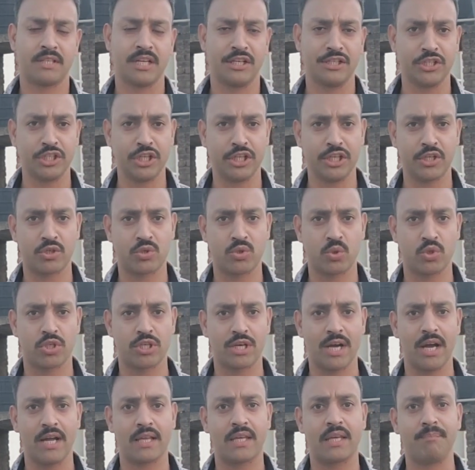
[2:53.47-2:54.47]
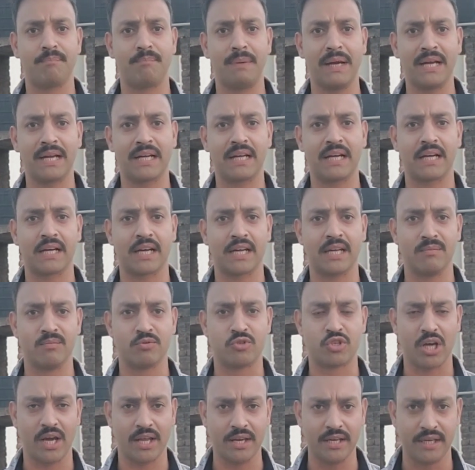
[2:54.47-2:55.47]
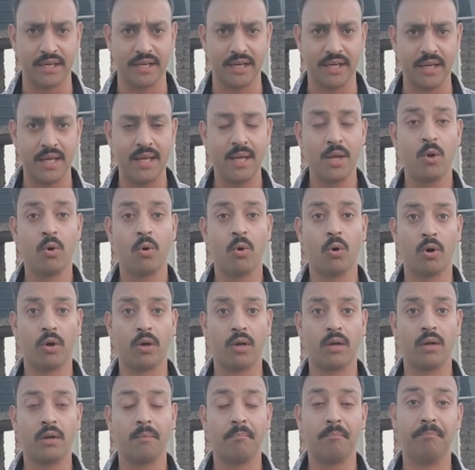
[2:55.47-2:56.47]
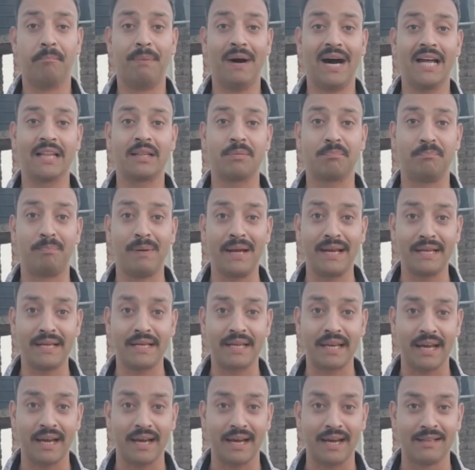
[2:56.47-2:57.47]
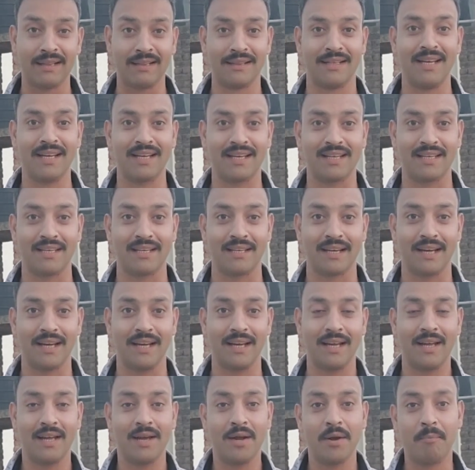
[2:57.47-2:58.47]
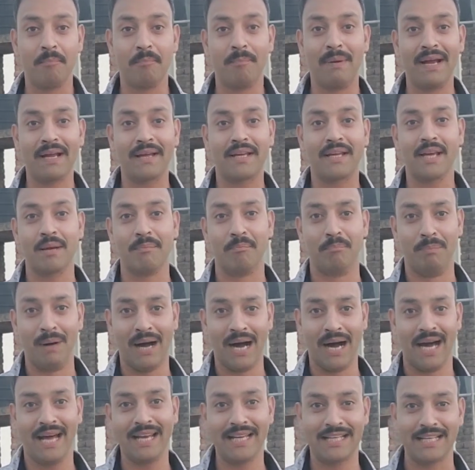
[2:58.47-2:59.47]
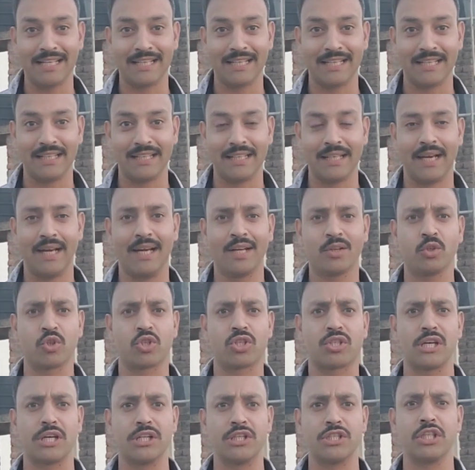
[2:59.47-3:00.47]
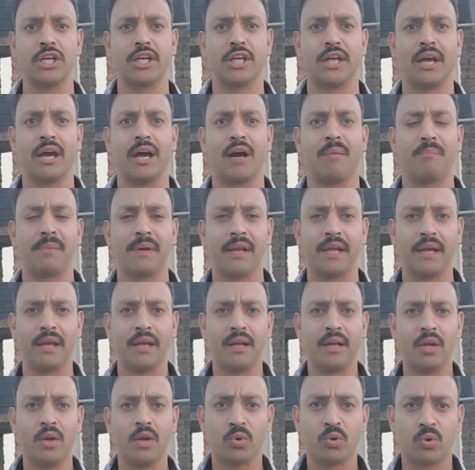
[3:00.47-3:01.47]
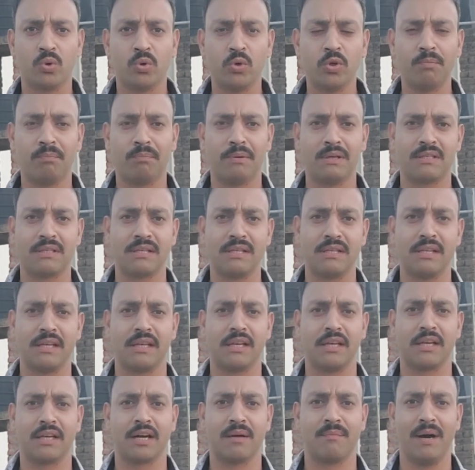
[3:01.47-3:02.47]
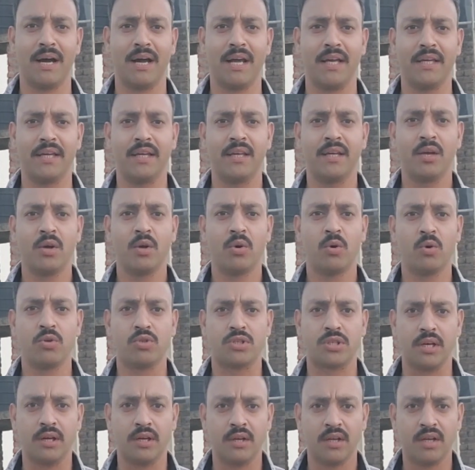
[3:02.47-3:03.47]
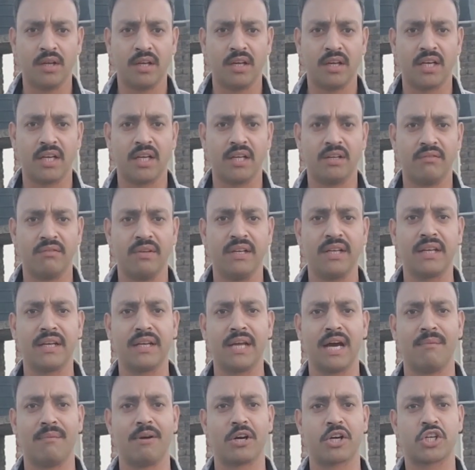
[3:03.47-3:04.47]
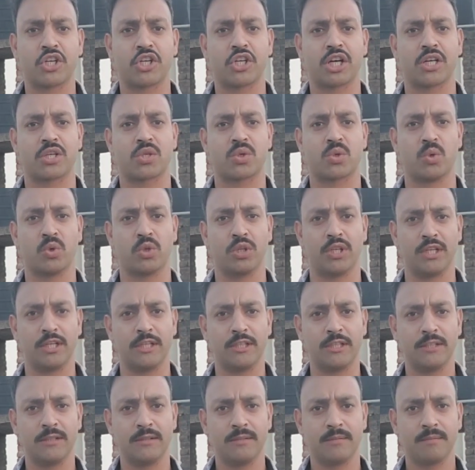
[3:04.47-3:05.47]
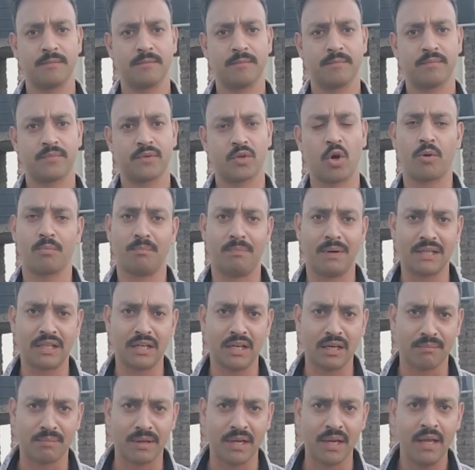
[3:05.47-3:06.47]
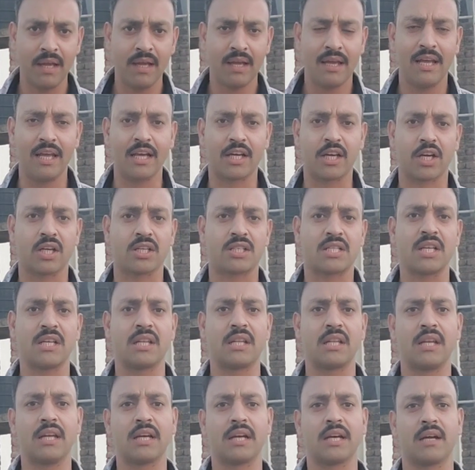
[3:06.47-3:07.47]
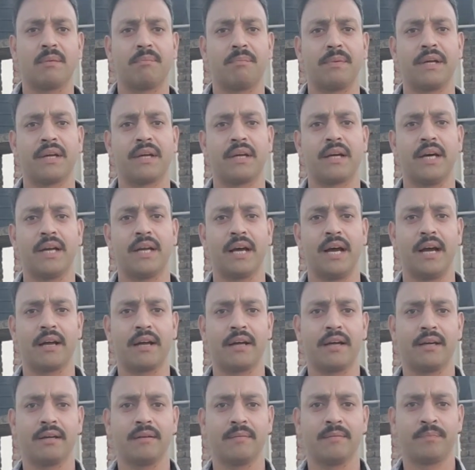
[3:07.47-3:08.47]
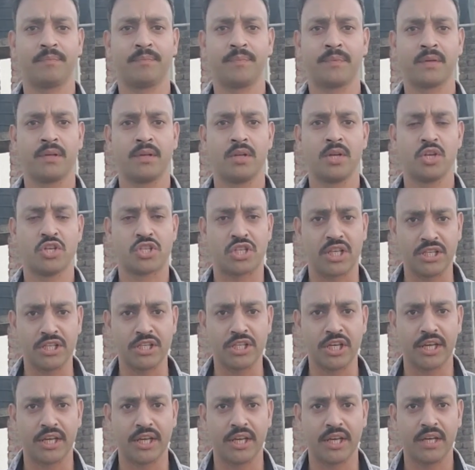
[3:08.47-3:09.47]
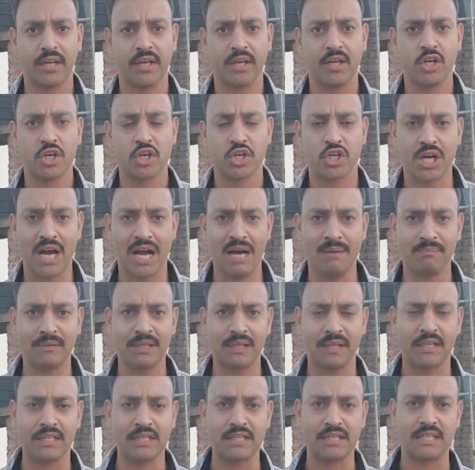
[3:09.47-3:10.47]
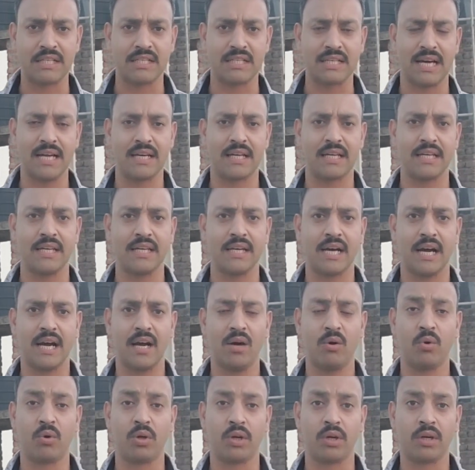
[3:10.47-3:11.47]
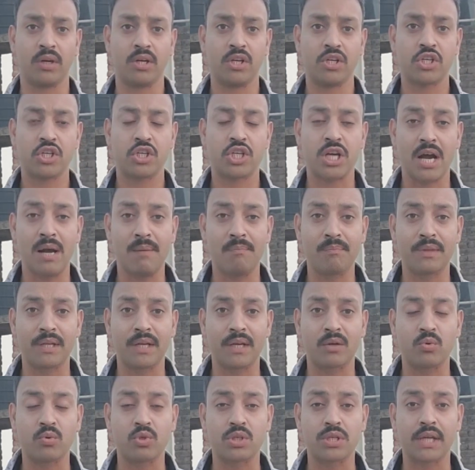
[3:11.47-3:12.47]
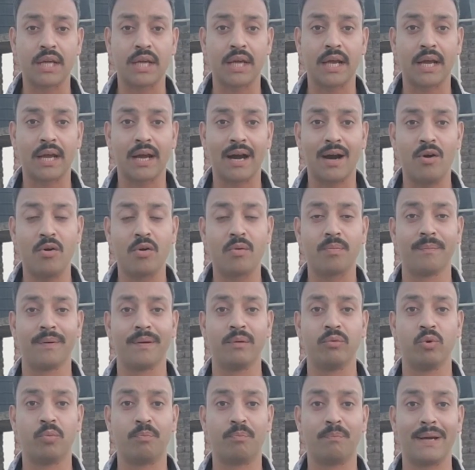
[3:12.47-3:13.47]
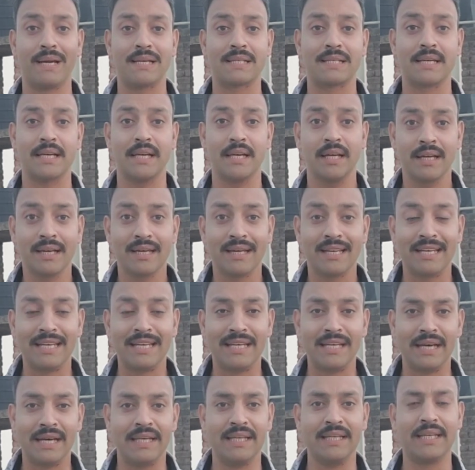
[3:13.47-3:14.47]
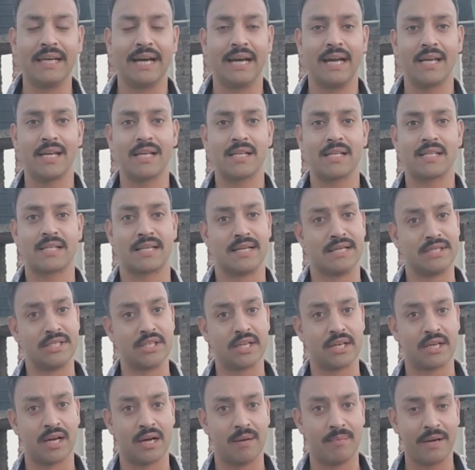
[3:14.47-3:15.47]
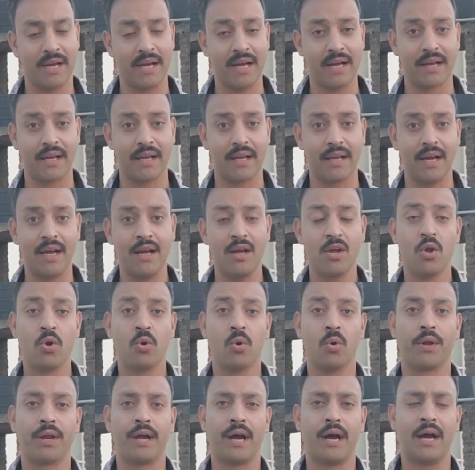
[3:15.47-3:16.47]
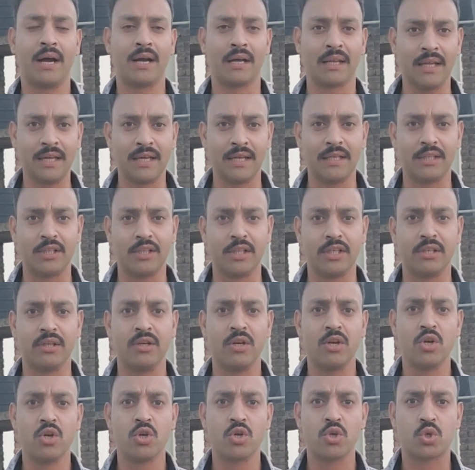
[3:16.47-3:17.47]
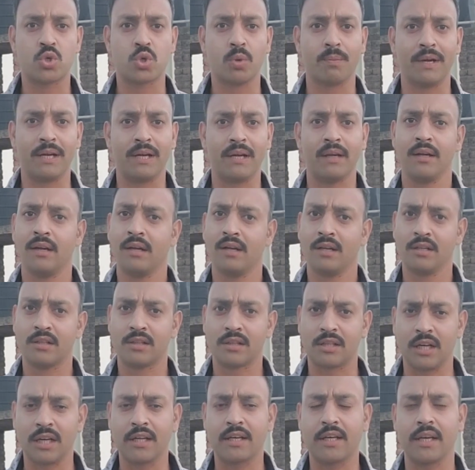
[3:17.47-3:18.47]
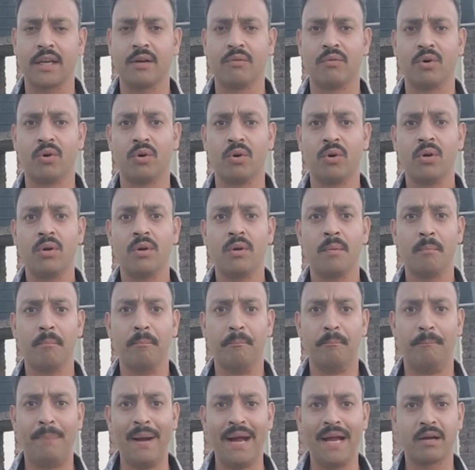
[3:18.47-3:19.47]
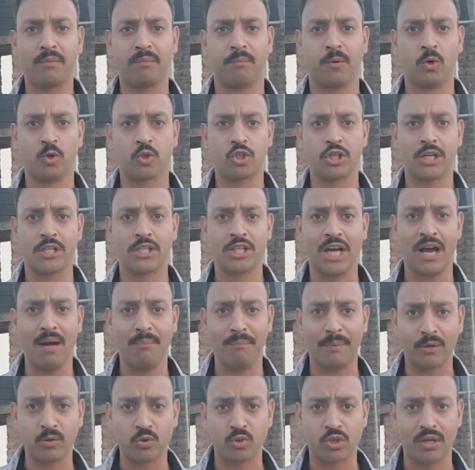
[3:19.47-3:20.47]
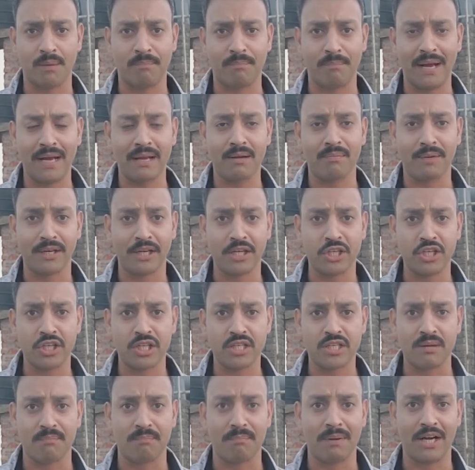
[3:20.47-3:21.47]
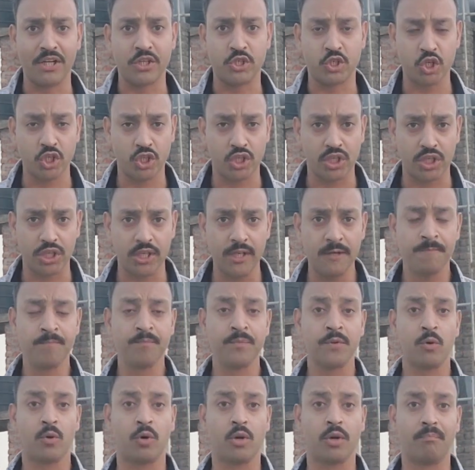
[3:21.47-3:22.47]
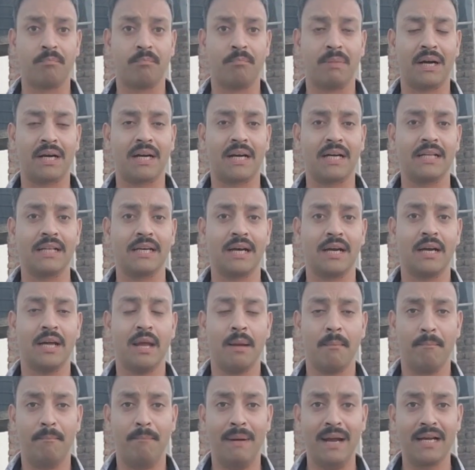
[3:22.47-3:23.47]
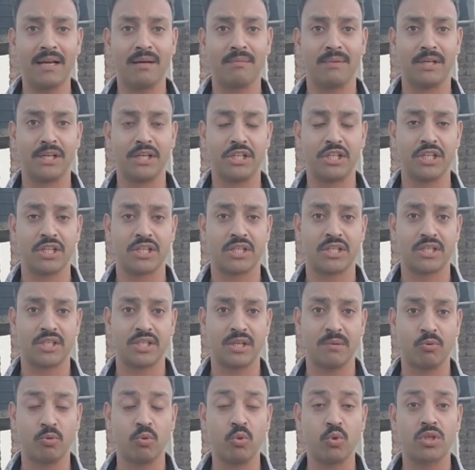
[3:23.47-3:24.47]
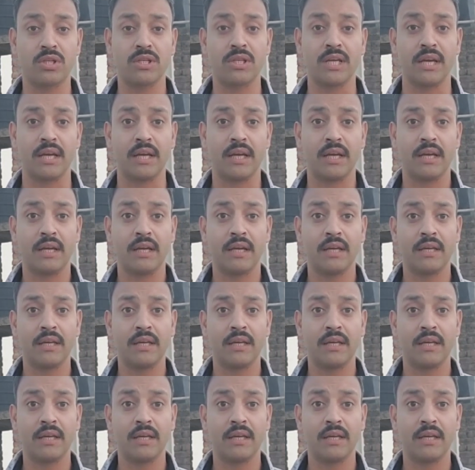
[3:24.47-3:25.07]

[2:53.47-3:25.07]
संजय ने सोचा कि बैंक का कर्मचारी है और बात बैंक के अंदर की है बैंक के बाहर की नहीं है तो संजय ने अपने खून पसीने की कमाई उस रणवीर नामक शख्स को दे दी और बदले में एक रसीद लेकर अपने घर आ गया संजय ने शाम तक इंतजार किया और शाम तक उसके अकाउंट में वो पैसे नहीं आए संजय घबरा गया और अगले ही दिन सुबह तड़के वो बैंक पहुंचा जहां पर उसने बैंक मैनेजर से बातचीत की और बकायदा बैंक मैनेजर से जब उसने